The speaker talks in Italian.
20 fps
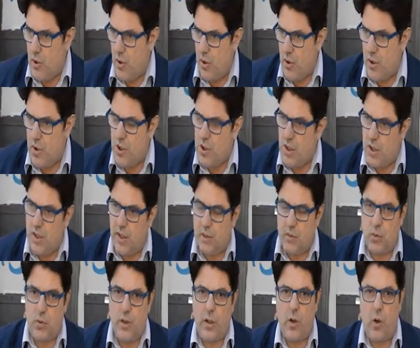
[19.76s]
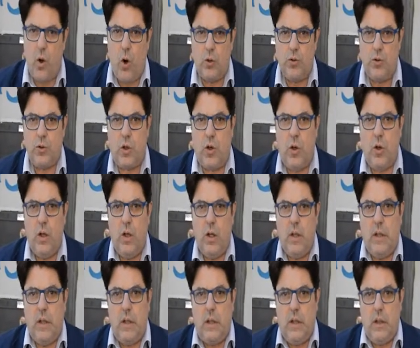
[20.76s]
scorsi c'è stato un incontro
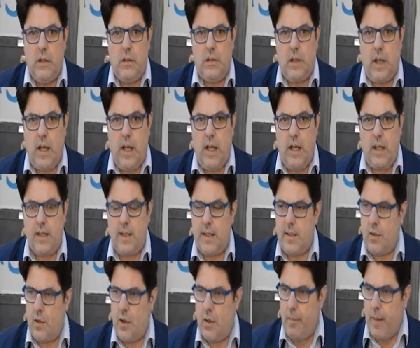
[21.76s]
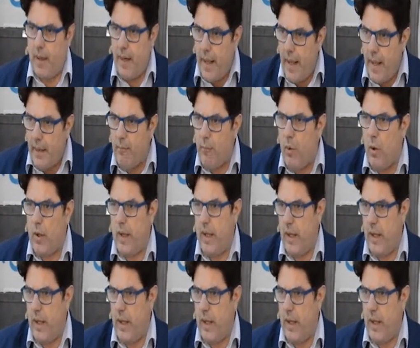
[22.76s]
tra l'assessore Palermo,